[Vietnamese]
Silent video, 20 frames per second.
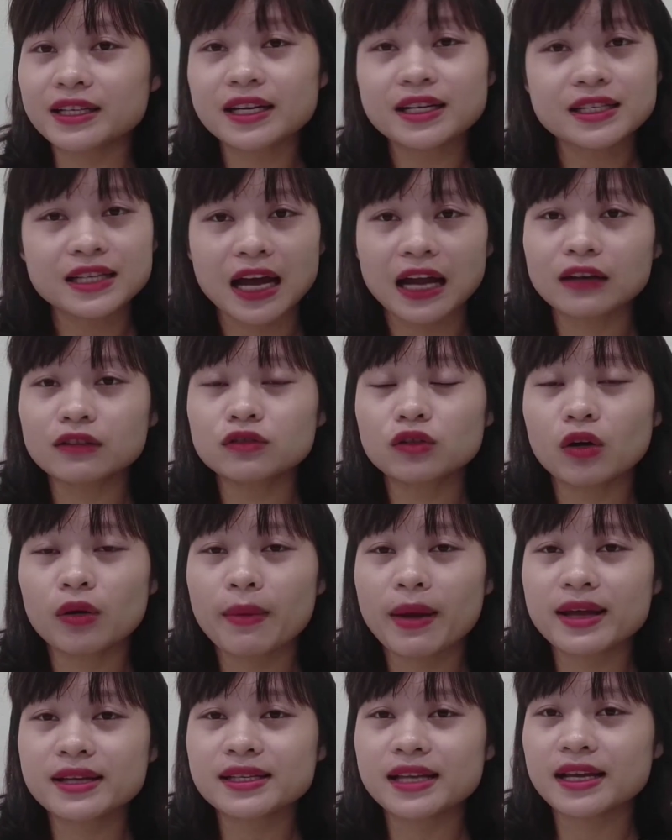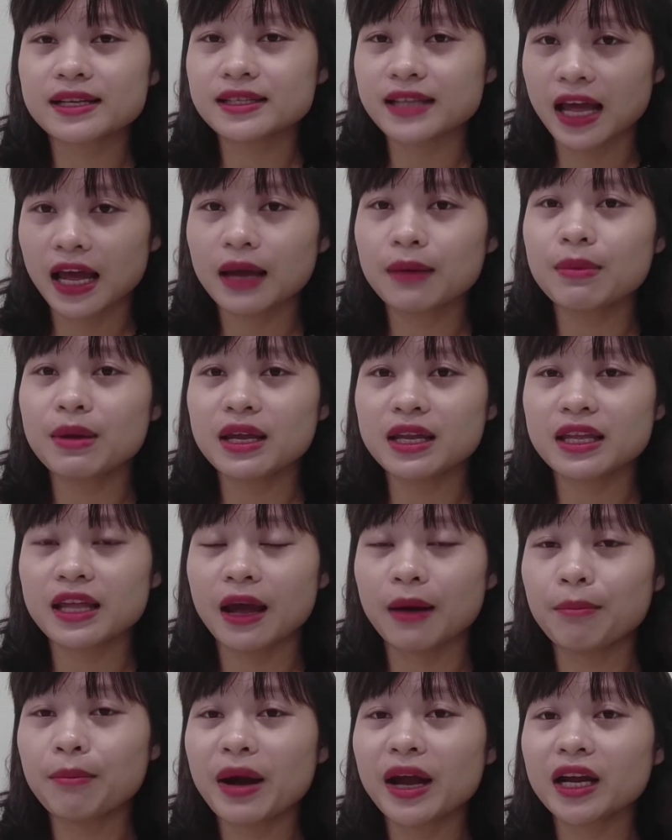chắc chắn rồi bé sẽ dễ bị
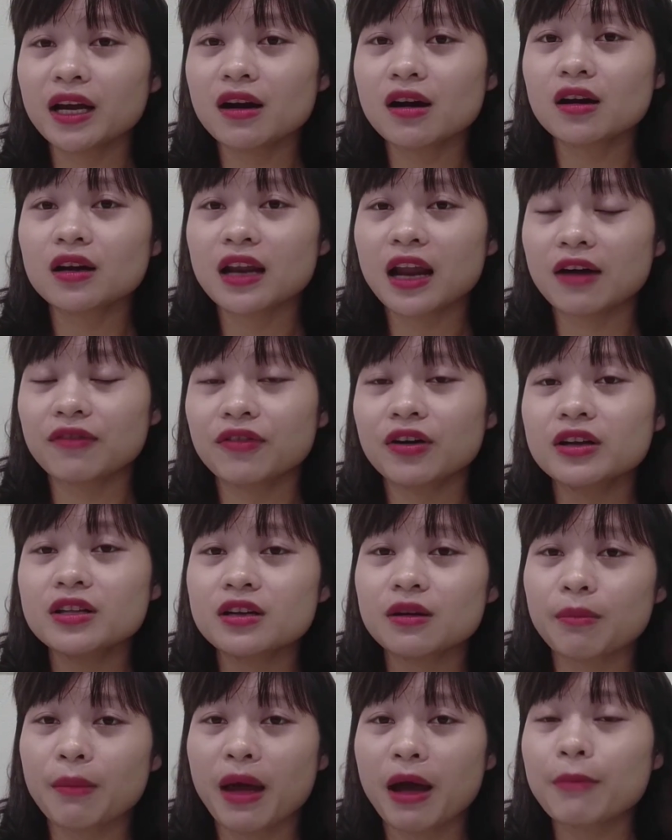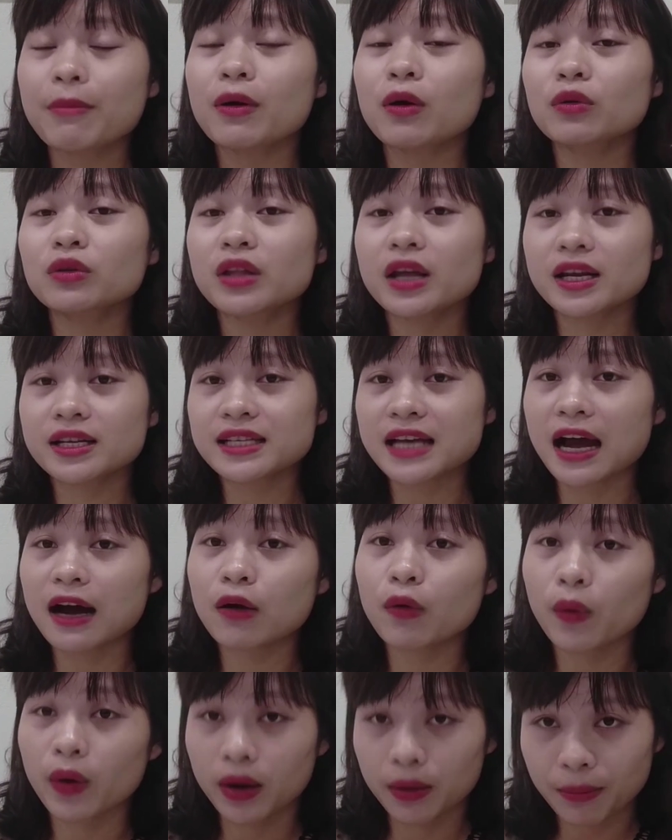nhiễm bệnh hơn là với những bé mà có thể
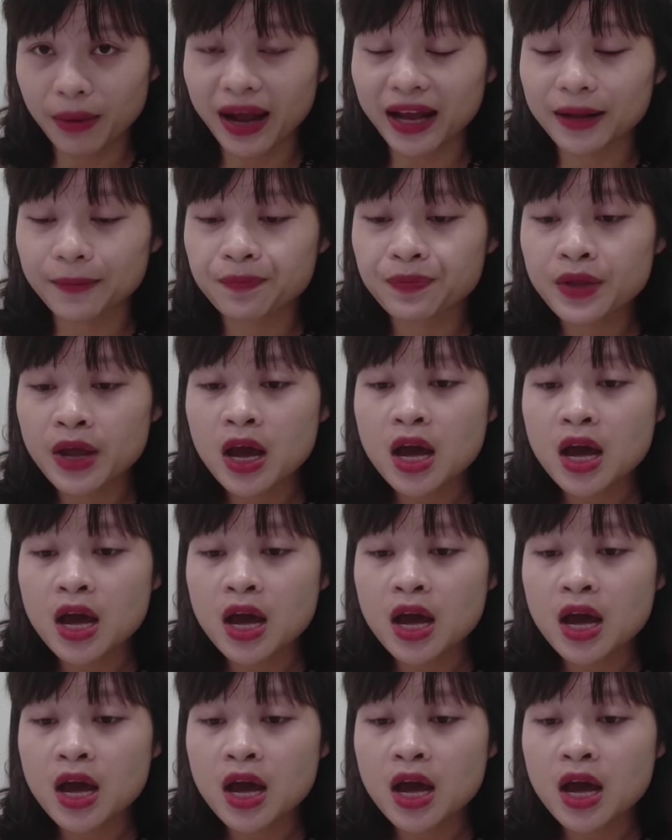trạng khỏe mạnh.